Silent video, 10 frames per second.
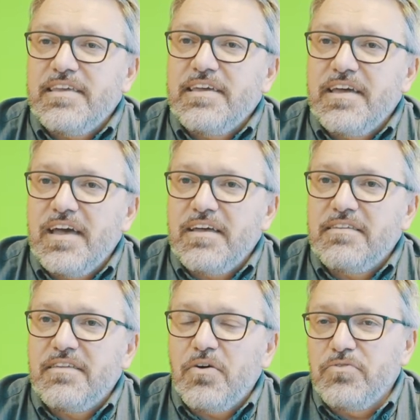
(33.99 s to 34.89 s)
Dinge
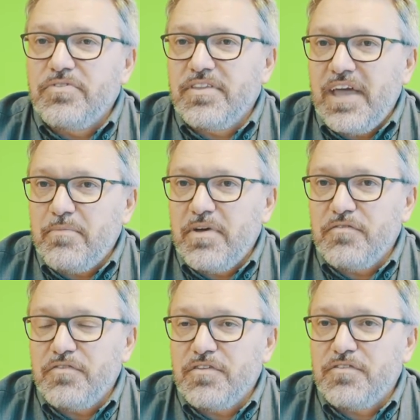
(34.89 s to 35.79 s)
der Unternehmen
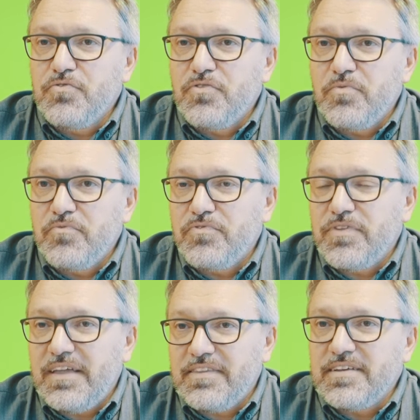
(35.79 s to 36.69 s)
für die Zukunft
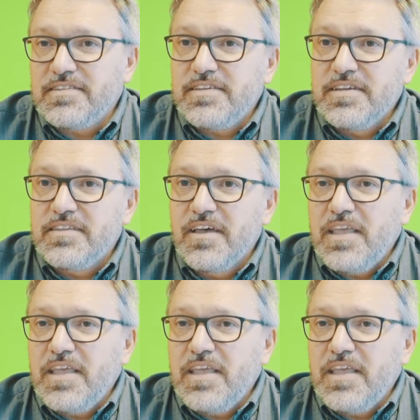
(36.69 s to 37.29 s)
adressiert,